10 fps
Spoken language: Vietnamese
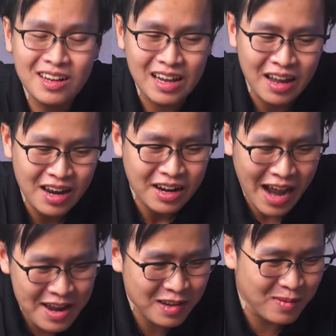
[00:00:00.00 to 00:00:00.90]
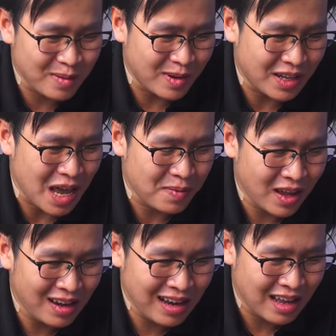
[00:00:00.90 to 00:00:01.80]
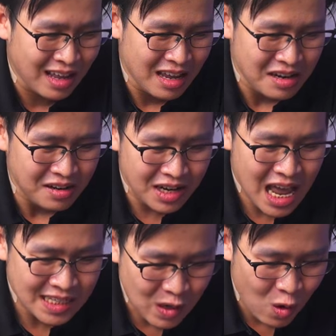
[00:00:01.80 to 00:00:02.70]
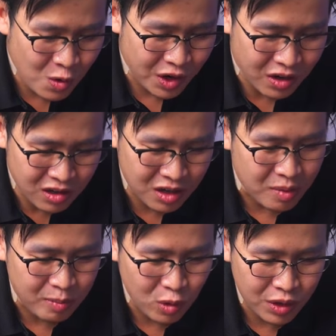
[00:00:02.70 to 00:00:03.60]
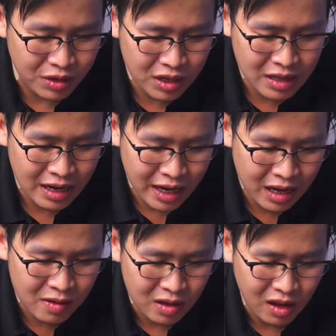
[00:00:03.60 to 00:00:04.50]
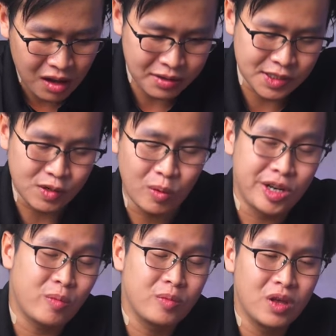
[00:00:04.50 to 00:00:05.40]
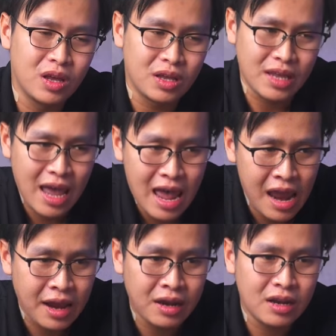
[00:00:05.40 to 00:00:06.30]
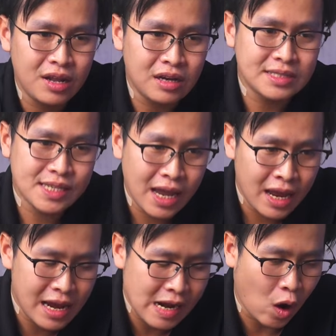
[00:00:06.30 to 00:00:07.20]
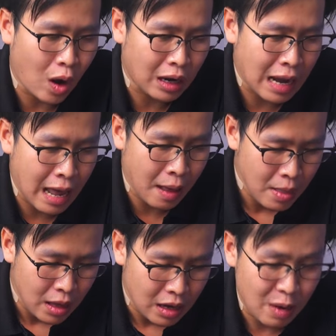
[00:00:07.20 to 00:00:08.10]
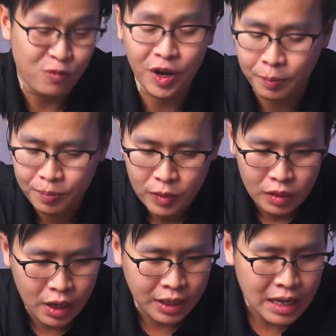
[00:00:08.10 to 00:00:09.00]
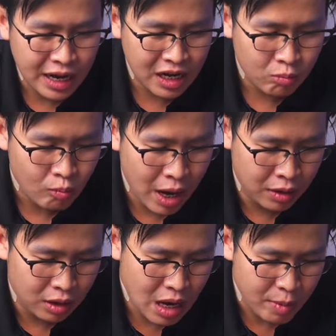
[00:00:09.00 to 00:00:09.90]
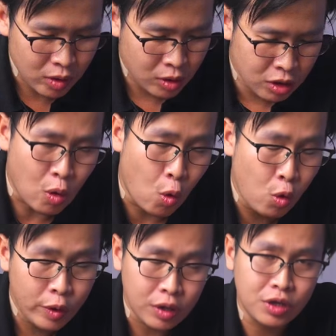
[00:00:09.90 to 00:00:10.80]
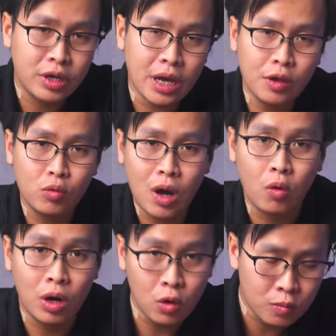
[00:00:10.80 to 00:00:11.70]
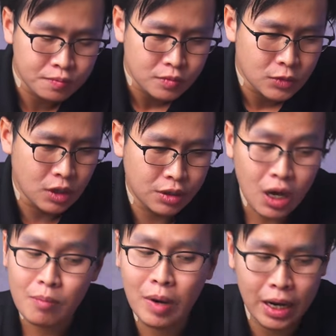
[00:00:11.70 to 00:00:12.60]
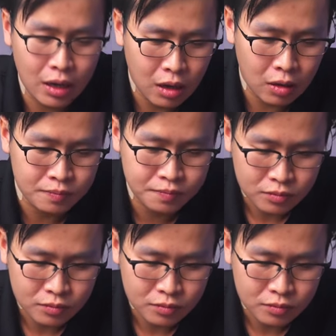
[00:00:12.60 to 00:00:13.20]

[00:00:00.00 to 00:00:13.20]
Nên là cá nhân mình mình cảm thấy là đa số những người về mua những chiếc tai nghe họ sử dụng ở trong nhà, đi trên xe hoặc là làm việc, thì cái tai nghe neckband nó đáp ứng đủ gần như các nhu cầu đó luôn, nên chắc âm hay hơn.